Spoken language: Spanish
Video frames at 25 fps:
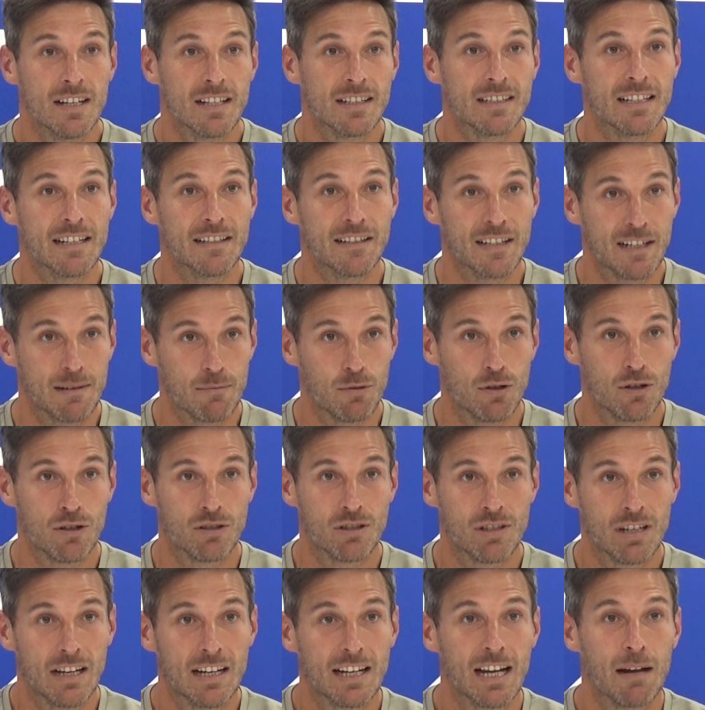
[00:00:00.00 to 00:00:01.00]

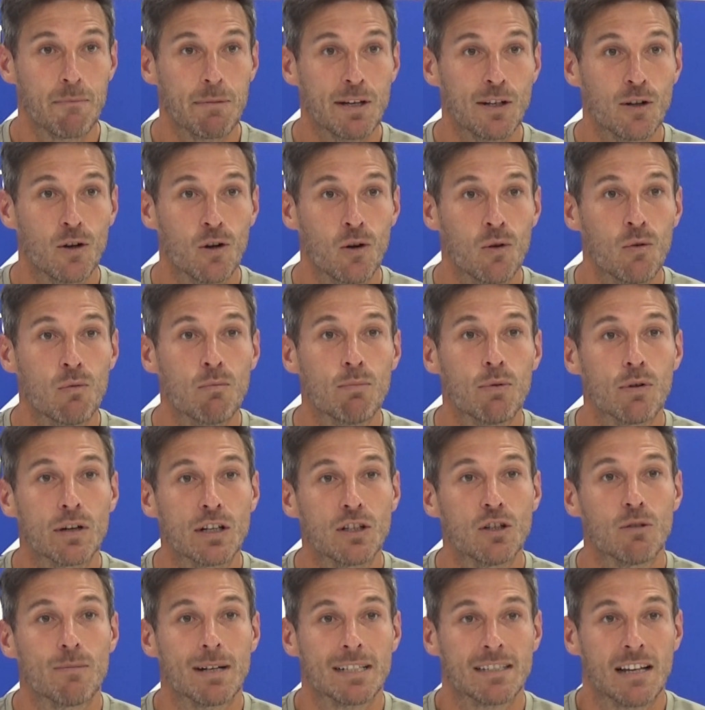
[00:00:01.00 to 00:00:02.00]
tendremos el camino un
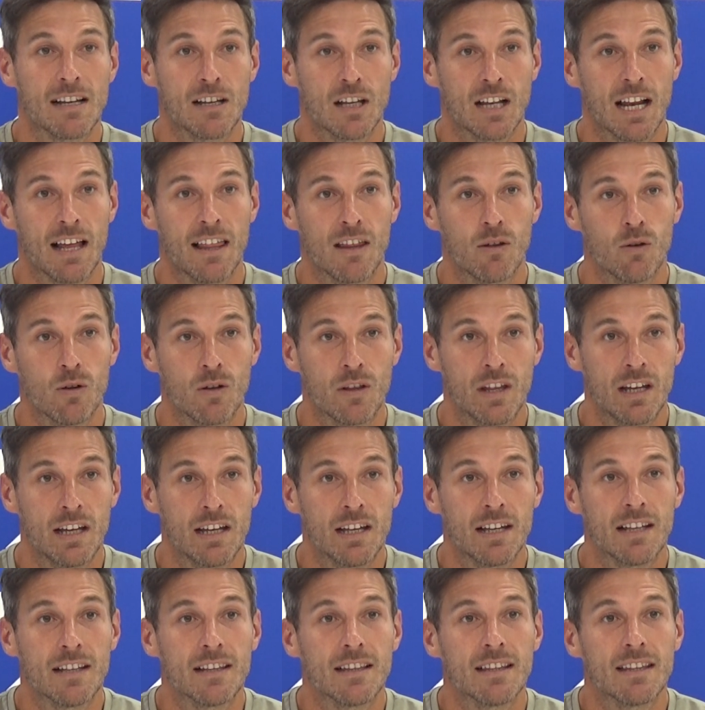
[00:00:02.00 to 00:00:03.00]
poquito más allanado
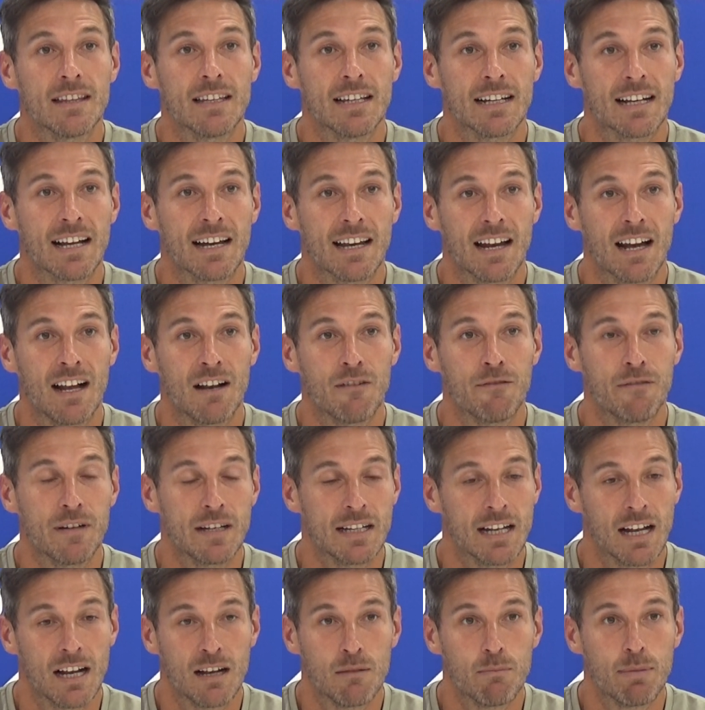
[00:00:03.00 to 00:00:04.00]
de, cara al
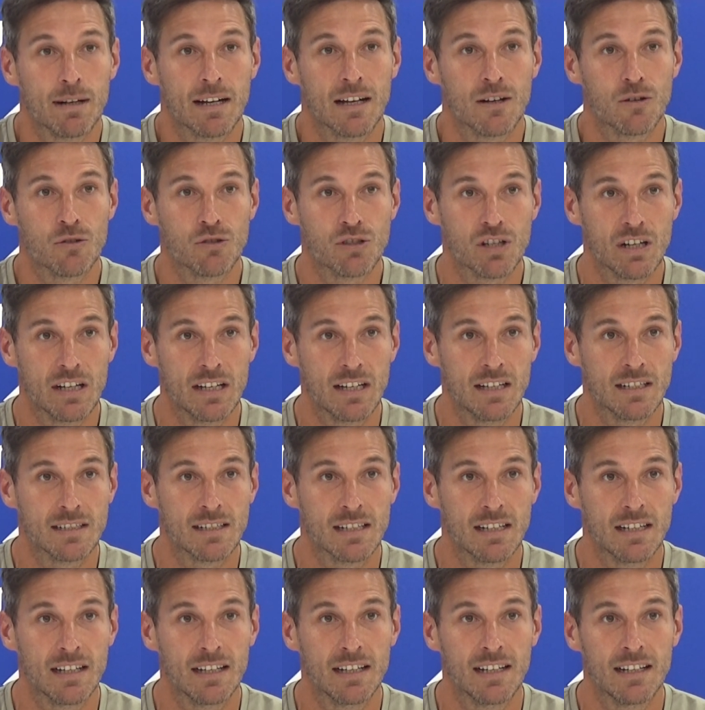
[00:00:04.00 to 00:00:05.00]
final para conseguir
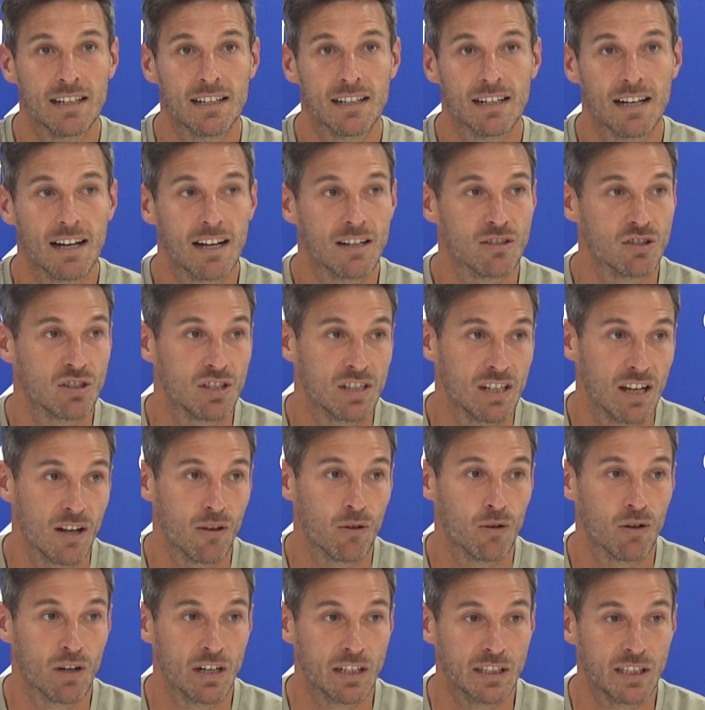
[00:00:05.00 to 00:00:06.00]
ese
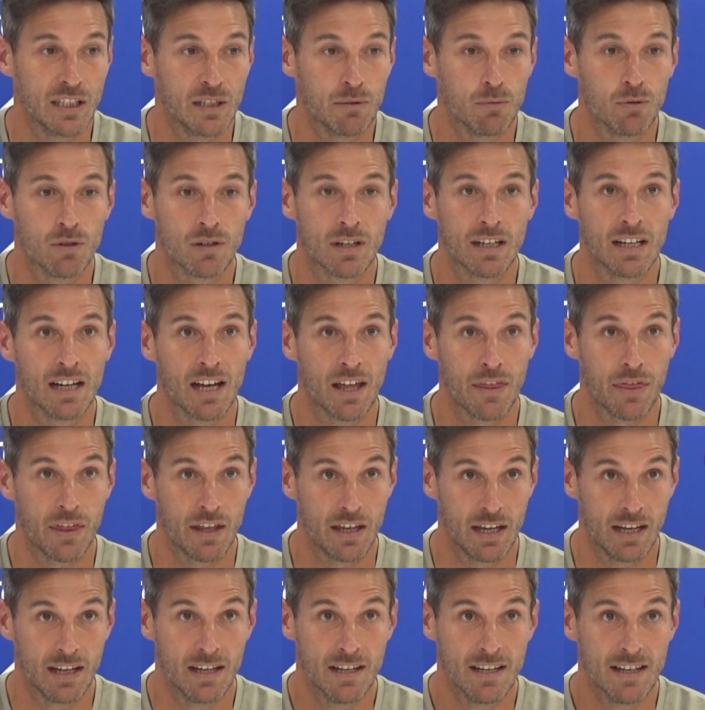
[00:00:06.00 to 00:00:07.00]
ansiado objetivo que
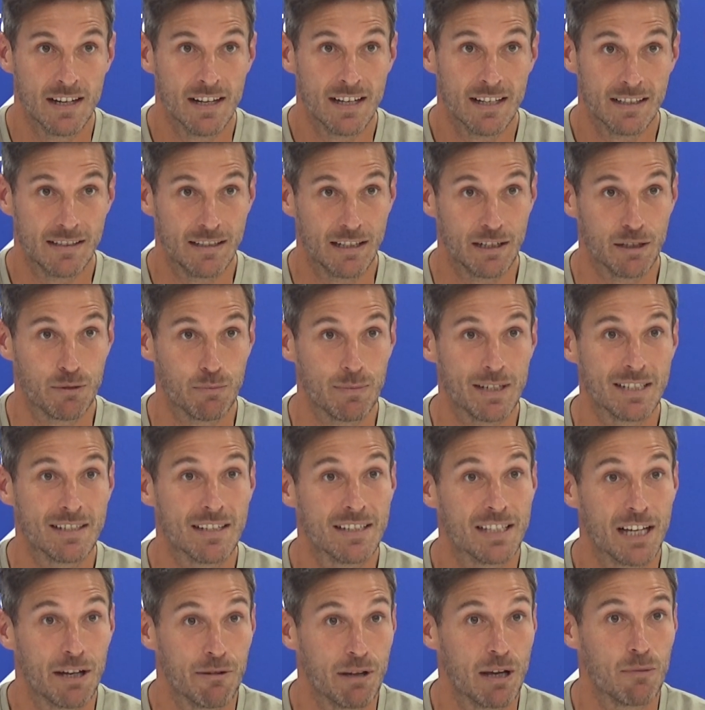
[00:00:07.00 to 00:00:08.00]
hace tres
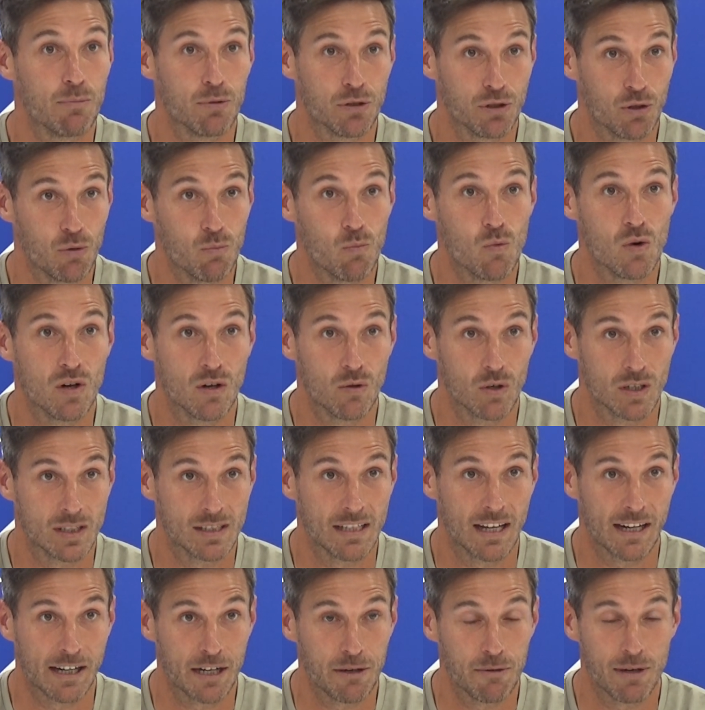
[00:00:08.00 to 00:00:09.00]
meses había puesto muy
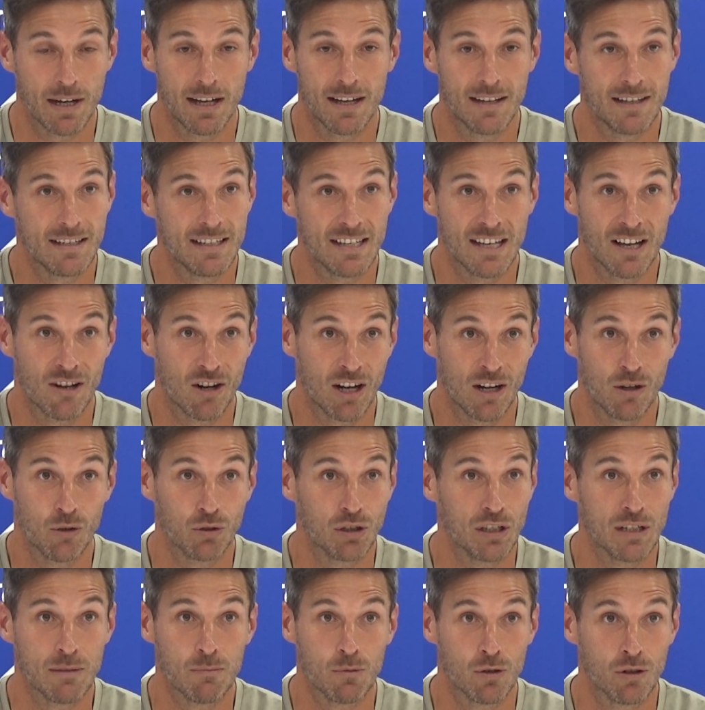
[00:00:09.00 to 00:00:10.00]
cuesta arriba y ahora lo
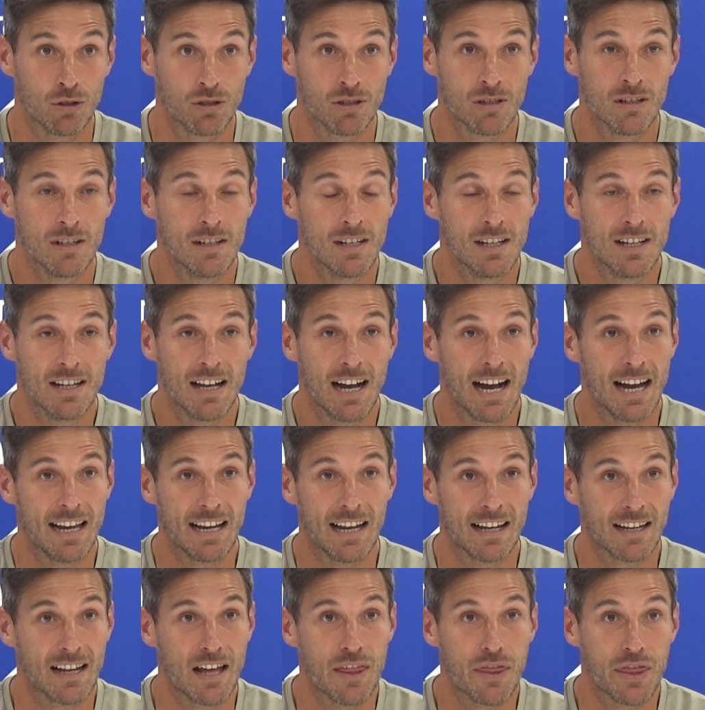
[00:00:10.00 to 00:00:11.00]
tenemos al
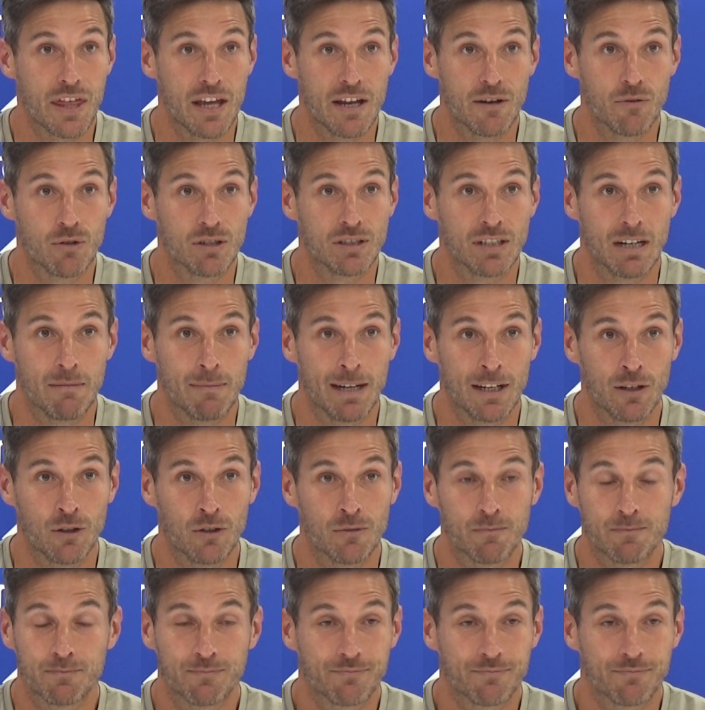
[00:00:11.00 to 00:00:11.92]
alcance de nuestra mano.